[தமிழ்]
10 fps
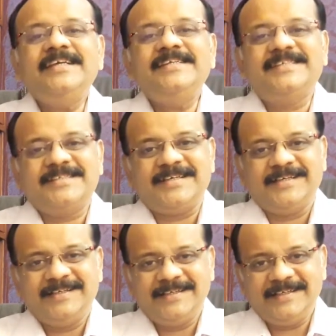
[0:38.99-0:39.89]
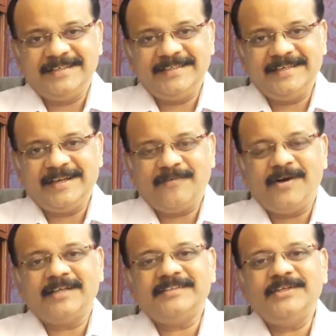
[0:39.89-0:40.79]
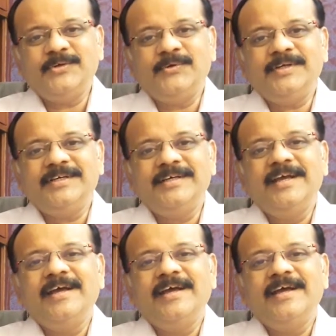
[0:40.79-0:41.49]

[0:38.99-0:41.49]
ஈஸ்ட் என்கின்ற வார்த்தையோடு